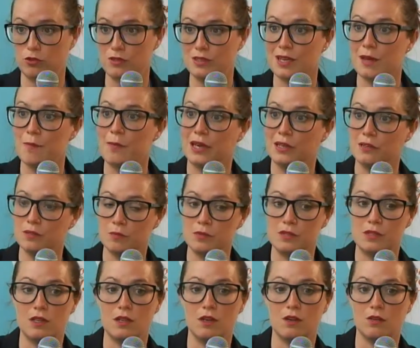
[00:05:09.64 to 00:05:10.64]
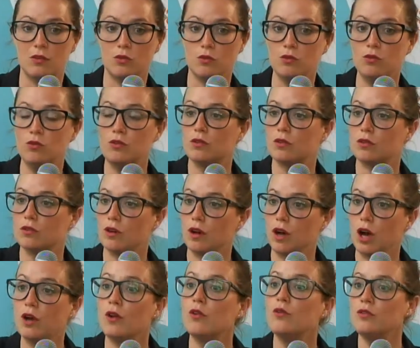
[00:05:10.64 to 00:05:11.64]
ça, par exemple, c'est une,
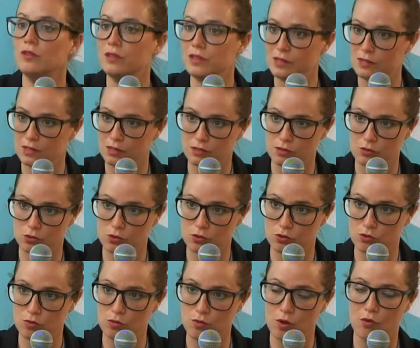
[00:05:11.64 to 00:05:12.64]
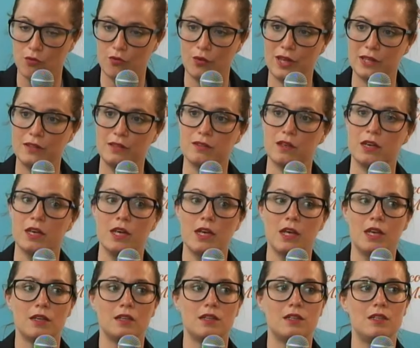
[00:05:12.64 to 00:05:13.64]
une des extensions en fait
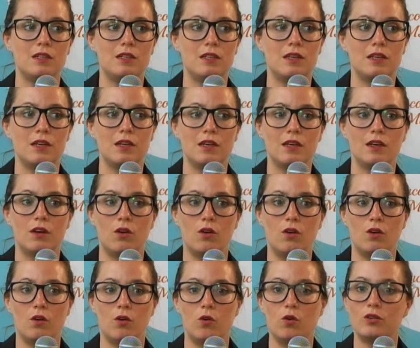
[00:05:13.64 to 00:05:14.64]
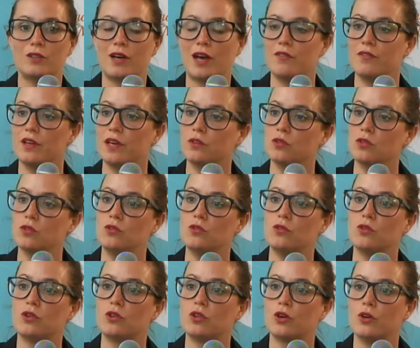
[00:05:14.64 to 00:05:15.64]
qui est euh, au travers de
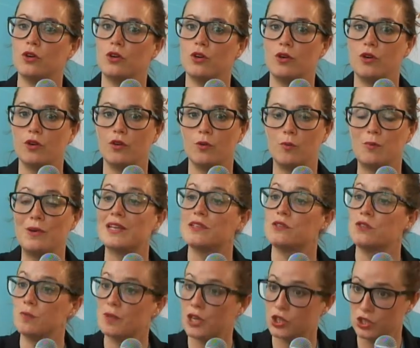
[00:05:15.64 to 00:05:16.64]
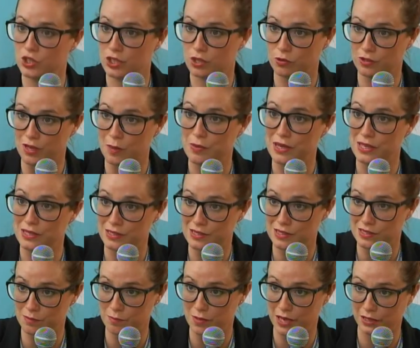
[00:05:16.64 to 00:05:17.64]
notre euh, place de marché qu'on appelle
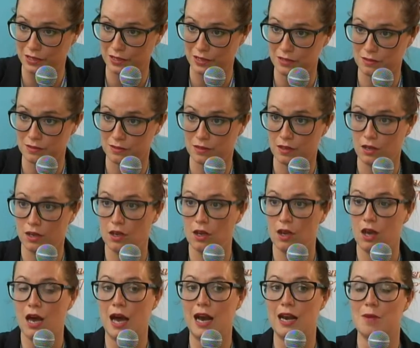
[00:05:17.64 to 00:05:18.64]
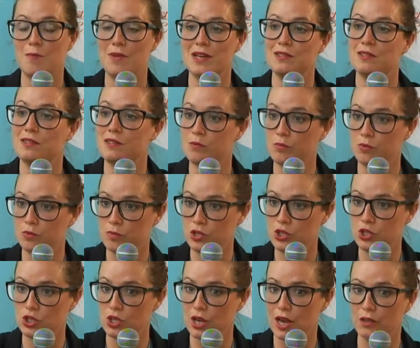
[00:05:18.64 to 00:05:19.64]
Easy Market. À la base, Easy
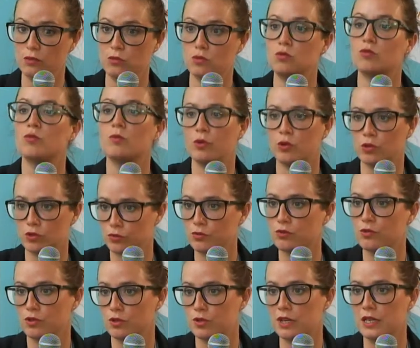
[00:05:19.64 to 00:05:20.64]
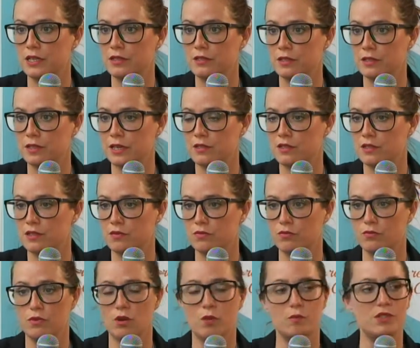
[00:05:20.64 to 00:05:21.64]
Publish a de nombreuses fonctionnalités mhm.
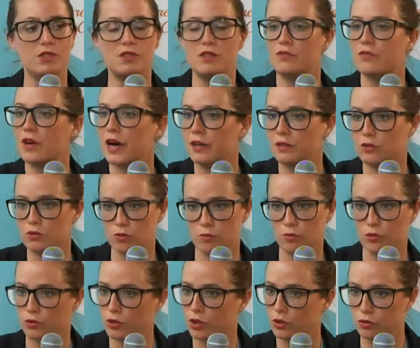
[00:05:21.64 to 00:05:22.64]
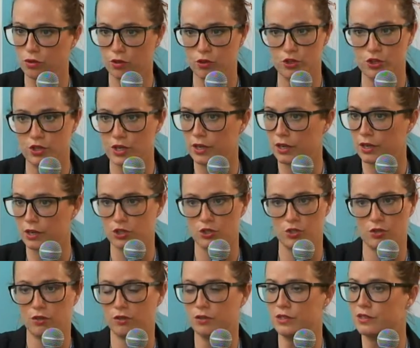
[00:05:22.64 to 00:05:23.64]
natives, comme mhm. Easy Find, son moteur de recherche,
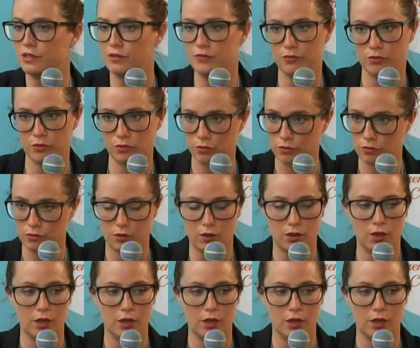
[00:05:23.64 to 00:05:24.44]
euh, Easy Flow,